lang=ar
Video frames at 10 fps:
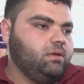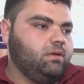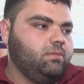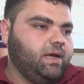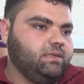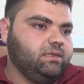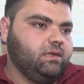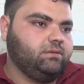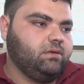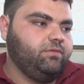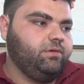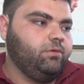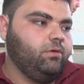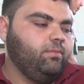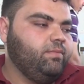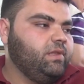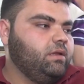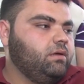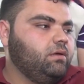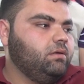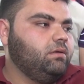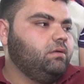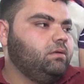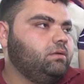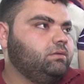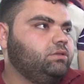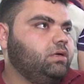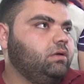البحاجه لاطراف اليوم ان شاء